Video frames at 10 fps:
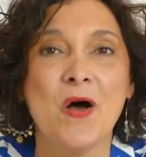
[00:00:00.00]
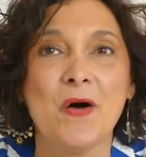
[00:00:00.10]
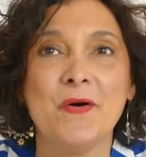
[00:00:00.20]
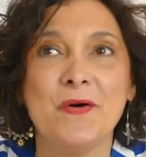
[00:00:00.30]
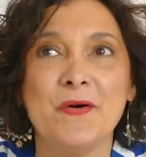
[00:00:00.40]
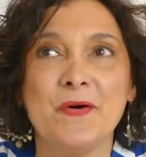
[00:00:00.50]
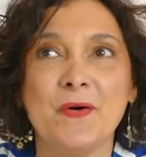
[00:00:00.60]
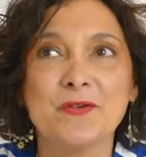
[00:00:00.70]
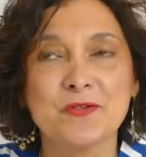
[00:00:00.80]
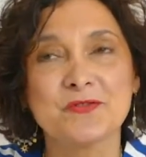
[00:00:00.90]
Euh,
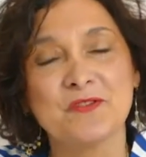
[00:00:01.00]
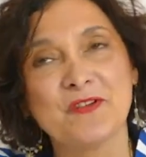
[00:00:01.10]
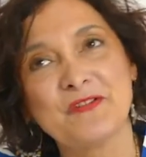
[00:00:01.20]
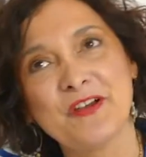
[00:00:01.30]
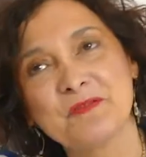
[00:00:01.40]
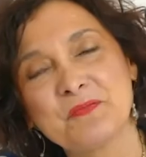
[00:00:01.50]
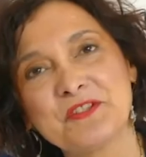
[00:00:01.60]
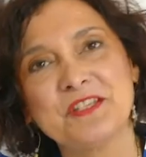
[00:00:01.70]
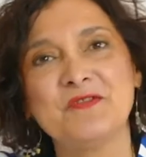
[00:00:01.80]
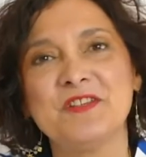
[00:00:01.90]
aujourd'hui on va faire une
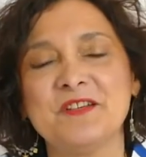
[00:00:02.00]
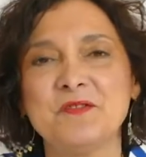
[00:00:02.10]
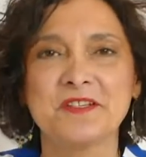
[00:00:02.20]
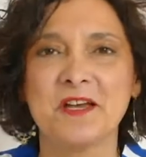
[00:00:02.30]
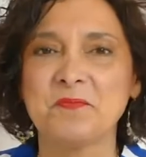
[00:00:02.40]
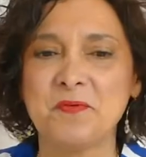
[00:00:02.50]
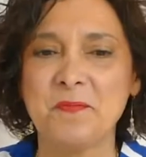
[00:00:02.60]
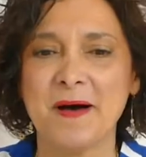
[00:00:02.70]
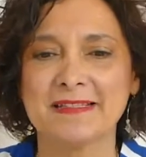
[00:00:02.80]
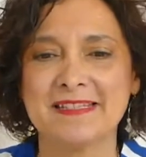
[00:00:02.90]
petite vidéo qui est un peu
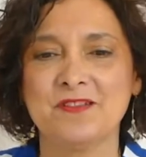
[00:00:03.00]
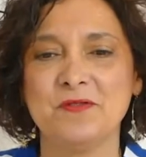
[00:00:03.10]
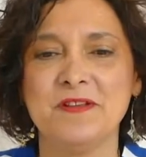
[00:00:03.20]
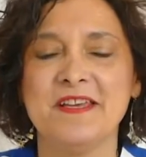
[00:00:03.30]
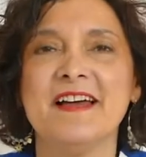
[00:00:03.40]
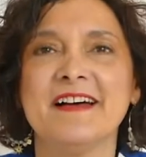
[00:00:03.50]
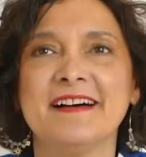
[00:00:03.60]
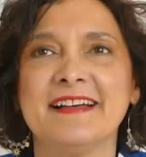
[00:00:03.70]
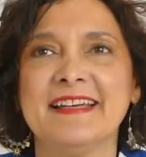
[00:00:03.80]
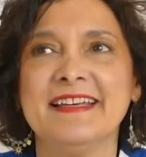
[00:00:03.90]

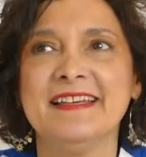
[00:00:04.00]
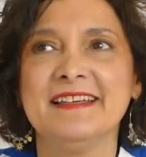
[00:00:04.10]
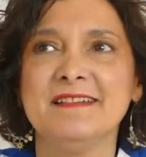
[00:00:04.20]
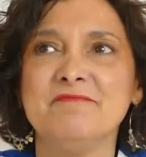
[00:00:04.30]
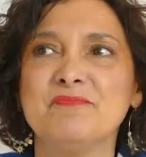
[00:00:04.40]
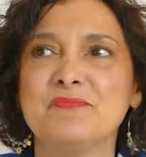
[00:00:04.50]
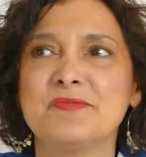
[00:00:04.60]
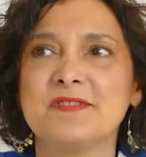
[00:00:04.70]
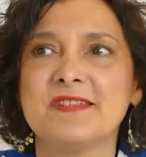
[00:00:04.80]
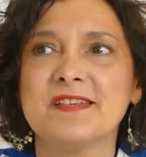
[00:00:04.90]
particulière et
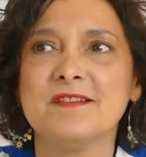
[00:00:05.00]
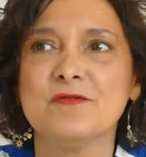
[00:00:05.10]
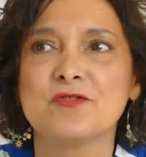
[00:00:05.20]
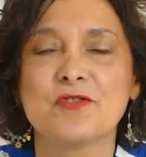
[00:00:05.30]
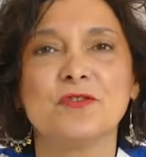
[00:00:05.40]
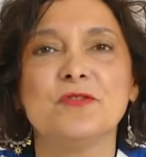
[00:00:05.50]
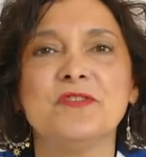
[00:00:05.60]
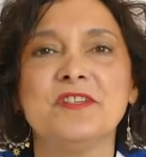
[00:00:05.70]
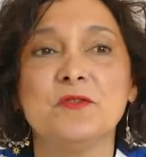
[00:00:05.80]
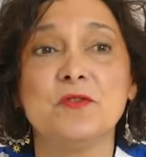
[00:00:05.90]
c'est le genre de
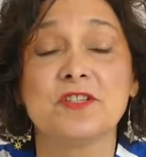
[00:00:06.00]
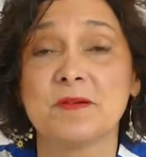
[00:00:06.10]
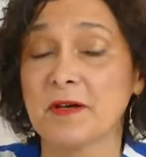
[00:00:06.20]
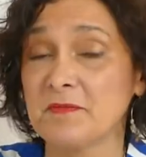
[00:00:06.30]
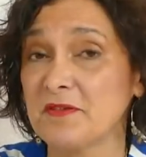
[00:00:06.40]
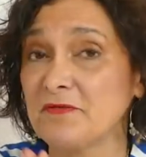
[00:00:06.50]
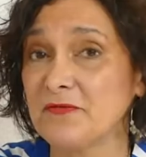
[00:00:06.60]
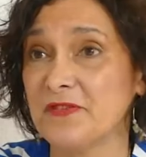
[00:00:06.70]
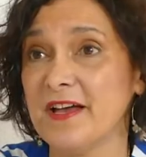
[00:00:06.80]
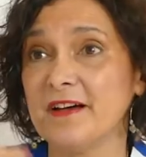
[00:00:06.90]
vidéo que j'aimerais bien
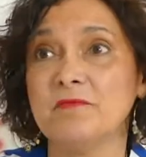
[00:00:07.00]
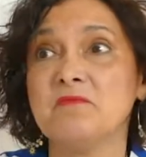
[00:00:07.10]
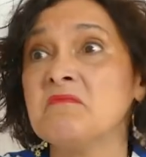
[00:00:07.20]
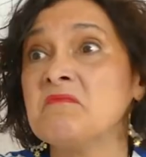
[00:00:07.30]
vous faire